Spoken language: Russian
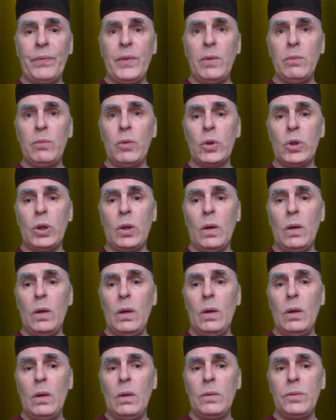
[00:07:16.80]
«Тимошка,
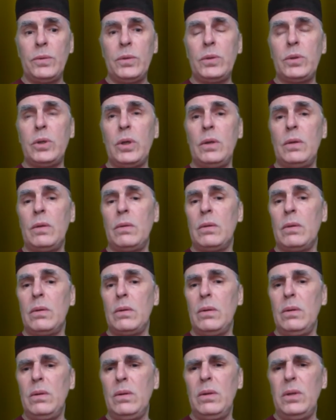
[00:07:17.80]
ты
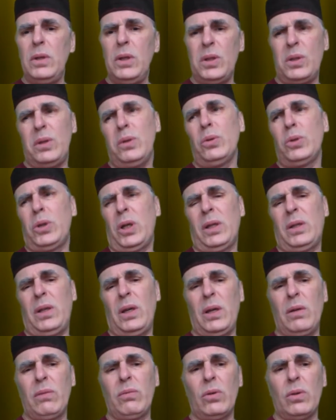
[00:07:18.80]
не слушай
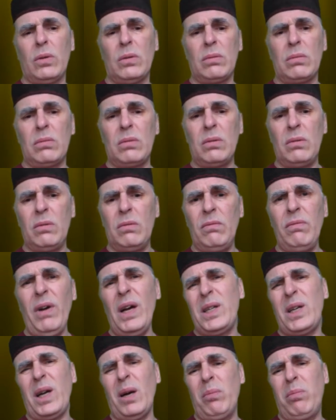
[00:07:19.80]
ты его.
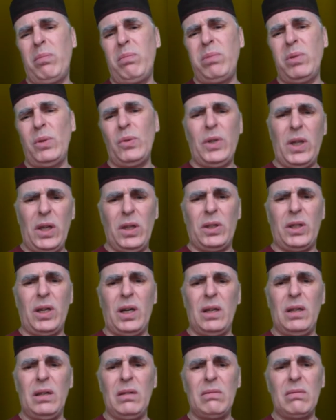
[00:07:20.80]
Васька
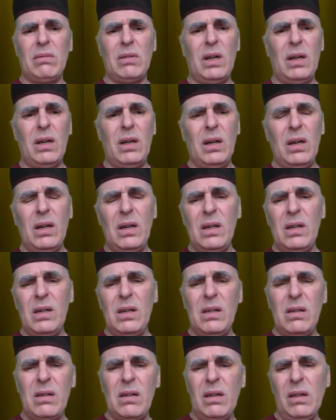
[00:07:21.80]
плутишка.
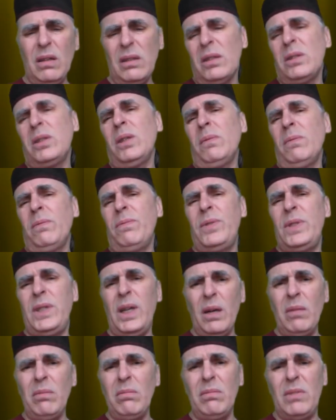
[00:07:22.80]
Это же
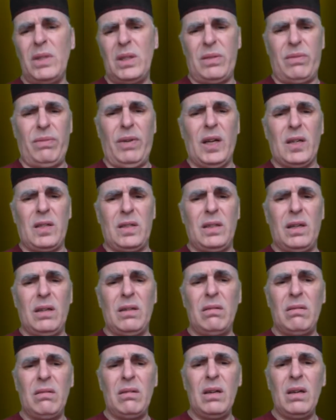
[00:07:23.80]
всем
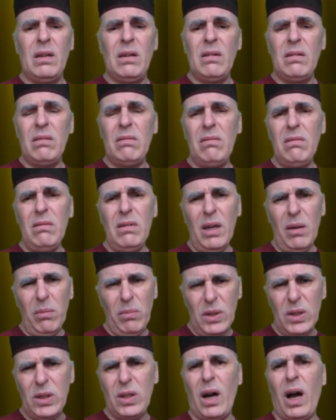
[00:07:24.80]
известно. Не
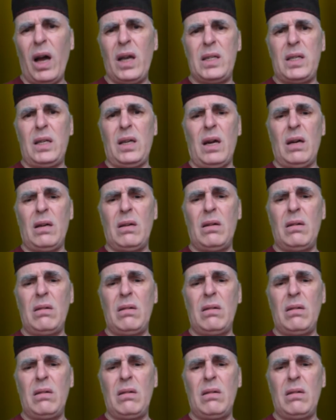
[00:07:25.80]
обижайся.